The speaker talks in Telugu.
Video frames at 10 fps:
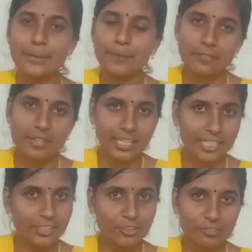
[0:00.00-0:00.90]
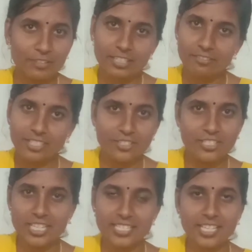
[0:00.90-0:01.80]
ఇప్పటి వరకు అయితే కొన్ని వంట వీడియోస్
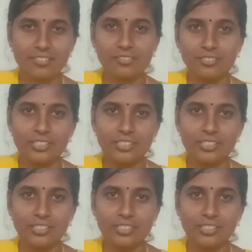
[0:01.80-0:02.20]
చేశాను